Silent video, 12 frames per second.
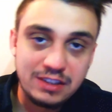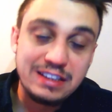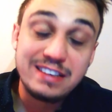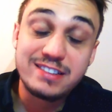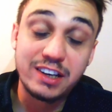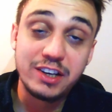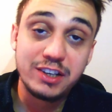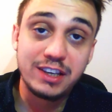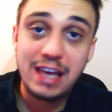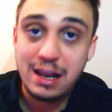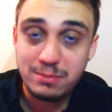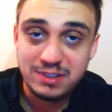Nisan ayının
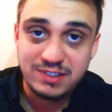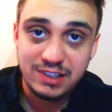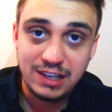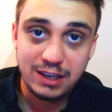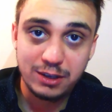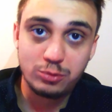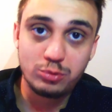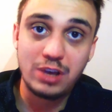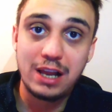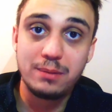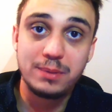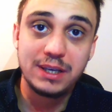gelmesiyle
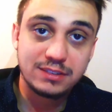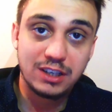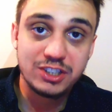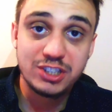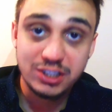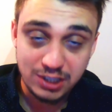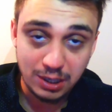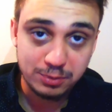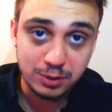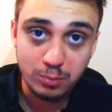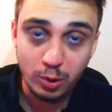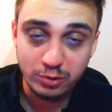güzel bir açılış
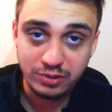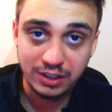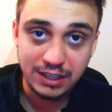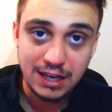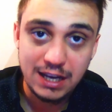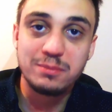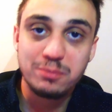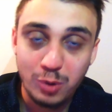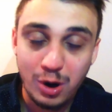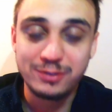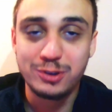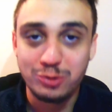yaptık borsada. Bu
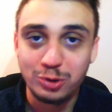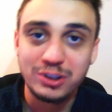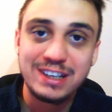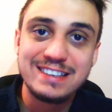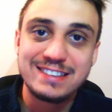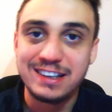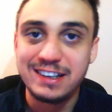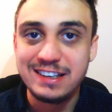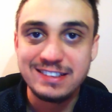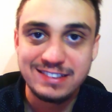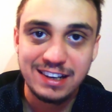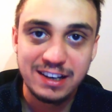hafta sonunda Nisan ayı
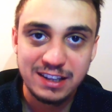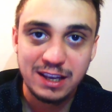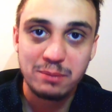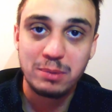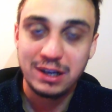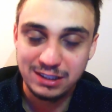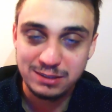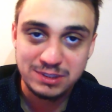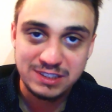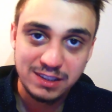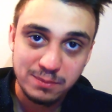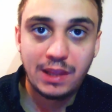hisselerine bakalım
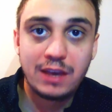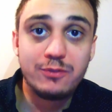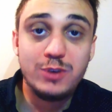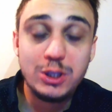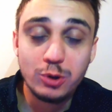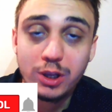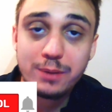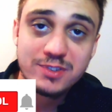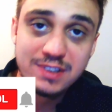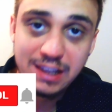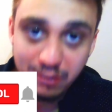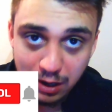istedim.
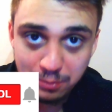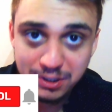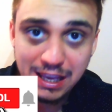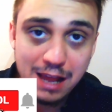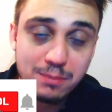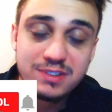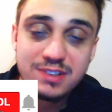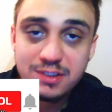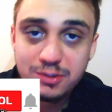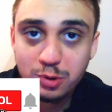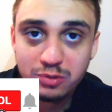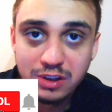Videolarımızın devamını gelmesini
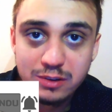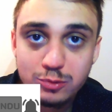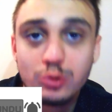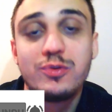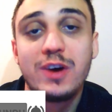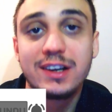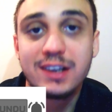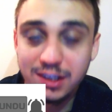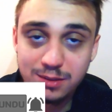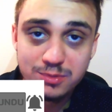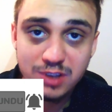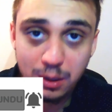istiyorsanız lütfen
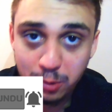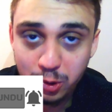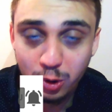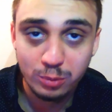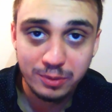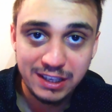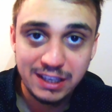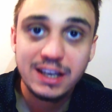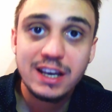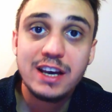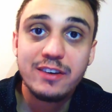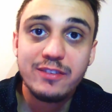kanalımıza abone olmayı,
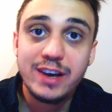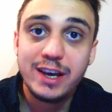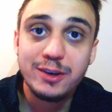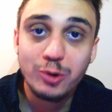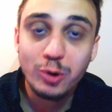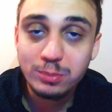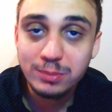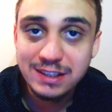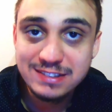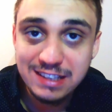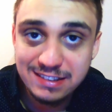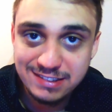ve
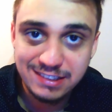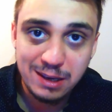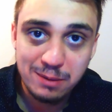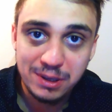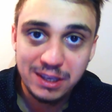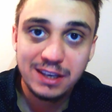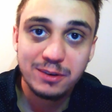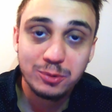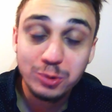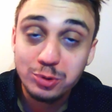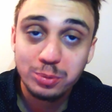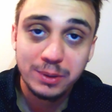yorumlarınızı esirgemeyi
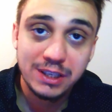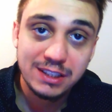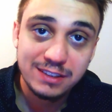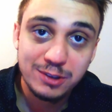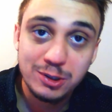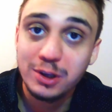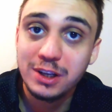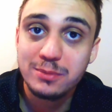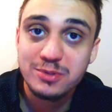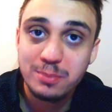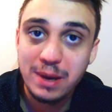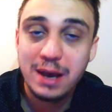unutmayın.
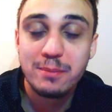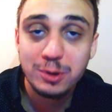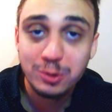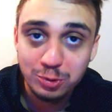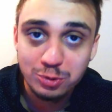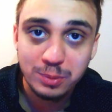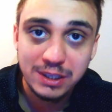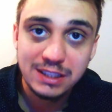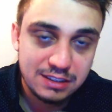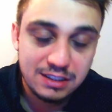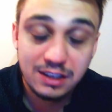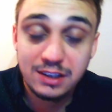Videolarımızı beğenmeyi unutmayın.
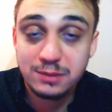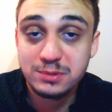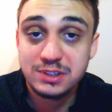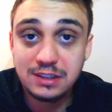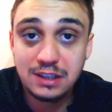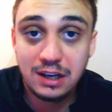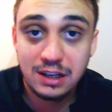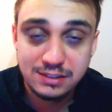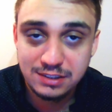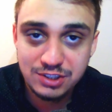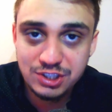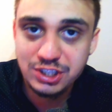Kanalımızın
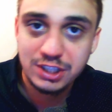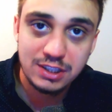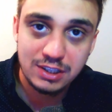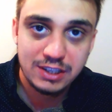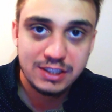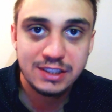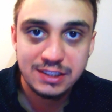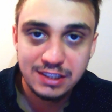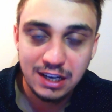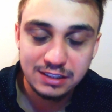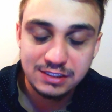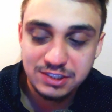6. ayı
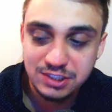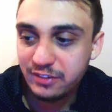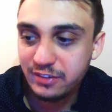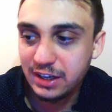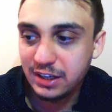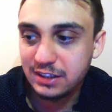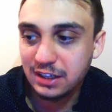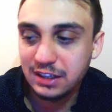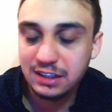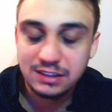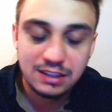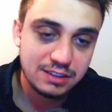yaklaşık ve
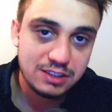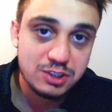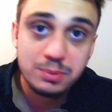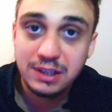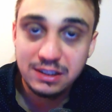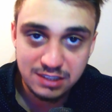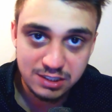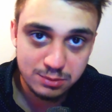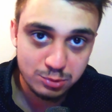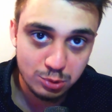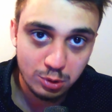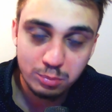kanaldan hiçbir
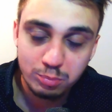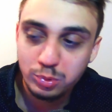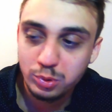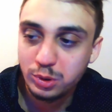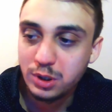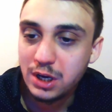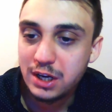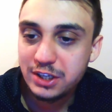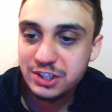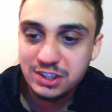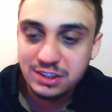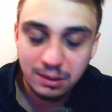kazancımız yok. Bu
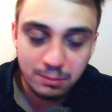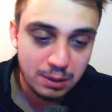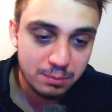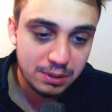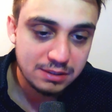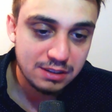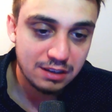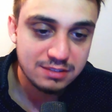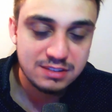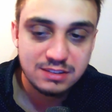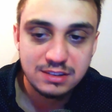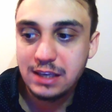işi tamamen
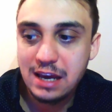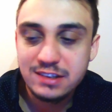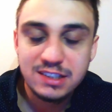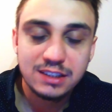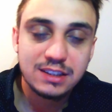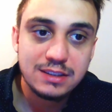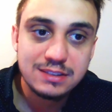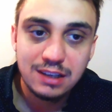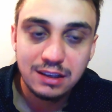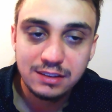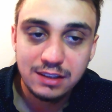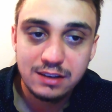aslında gerçekten
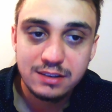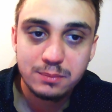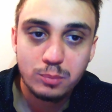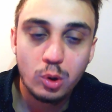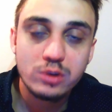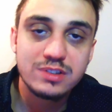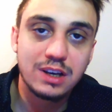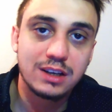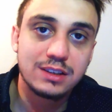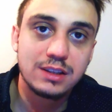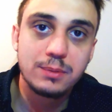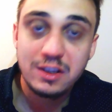insanlar borsa
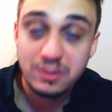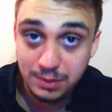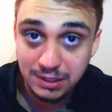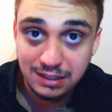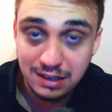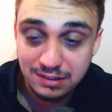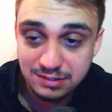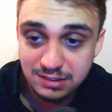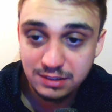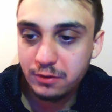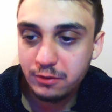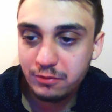hakkında biraz
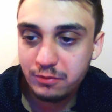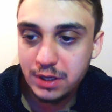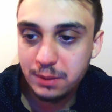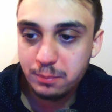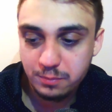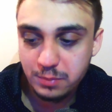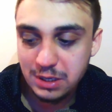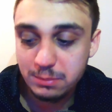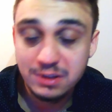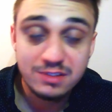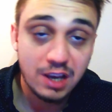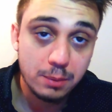bilgilensin ve benim de
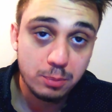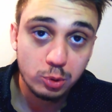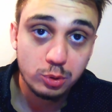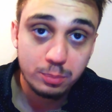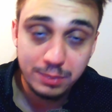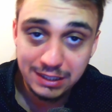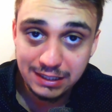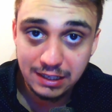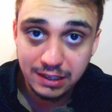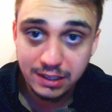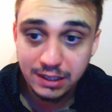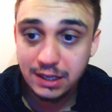sahip olduğum
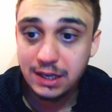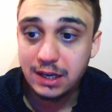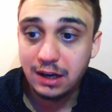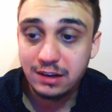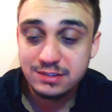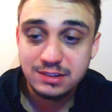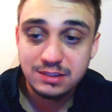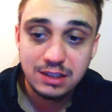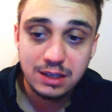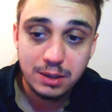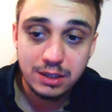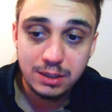bilgileri
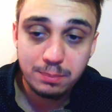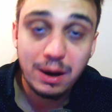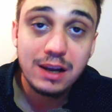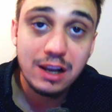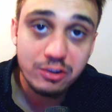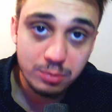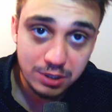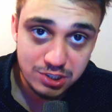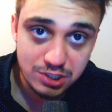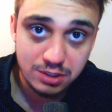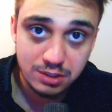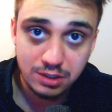aslında e, paylaşmak
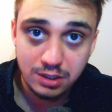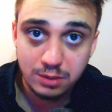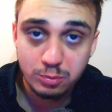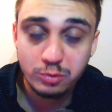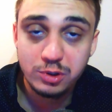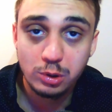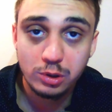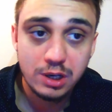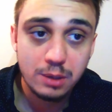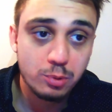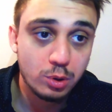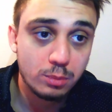için e, bu videoları
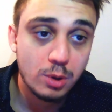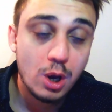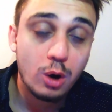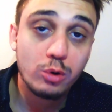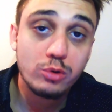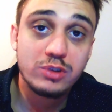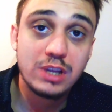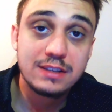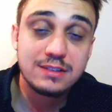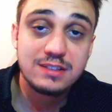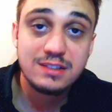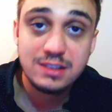yapıyorum. O yüzden
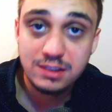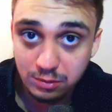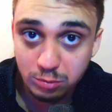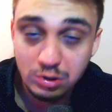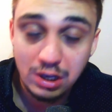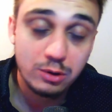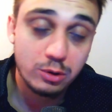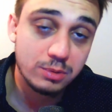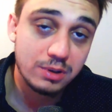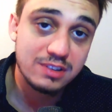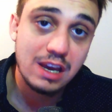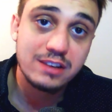sizin güzel
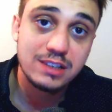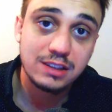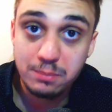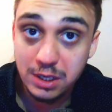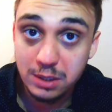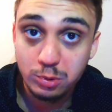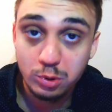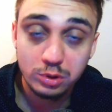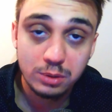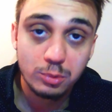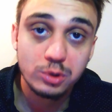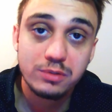yorumlarınız gerçekten beni bu konuda
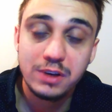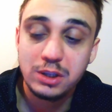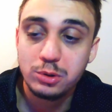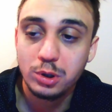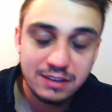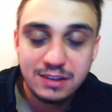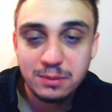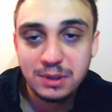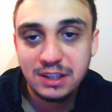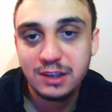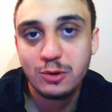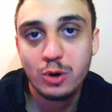motive ediyor. Tabii
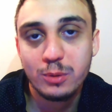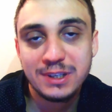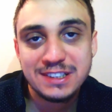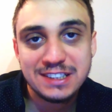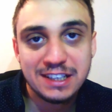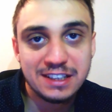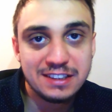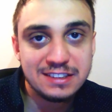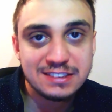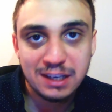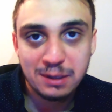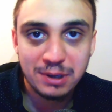ilgi görmeyince
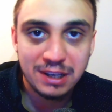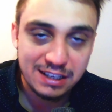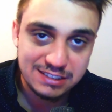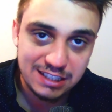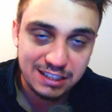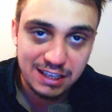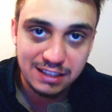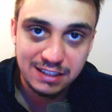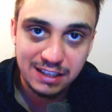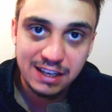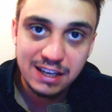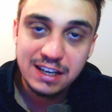insan emek harcarken
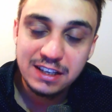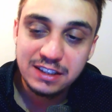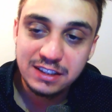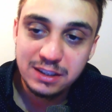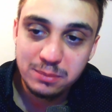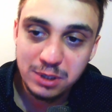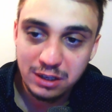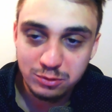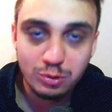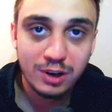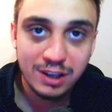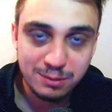de e, biraz
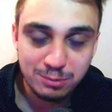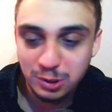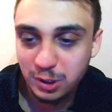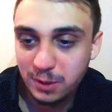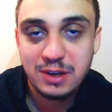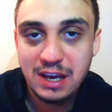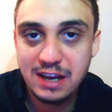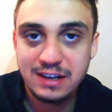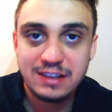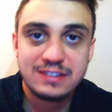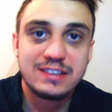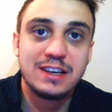zorlanabiliyor. Her
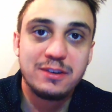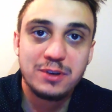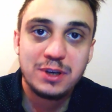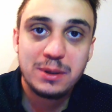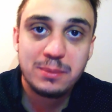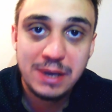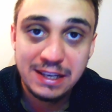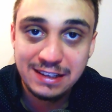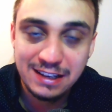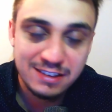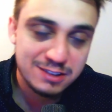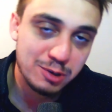neyse
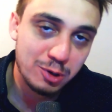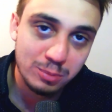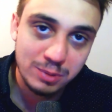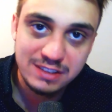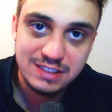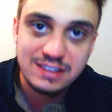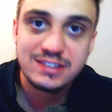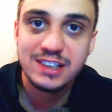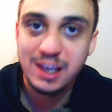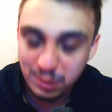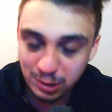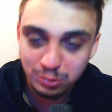beğenilerinizi ve yorumlarınızı
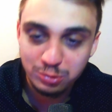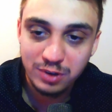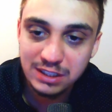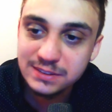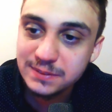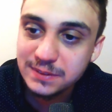esirgemeyin lütfen.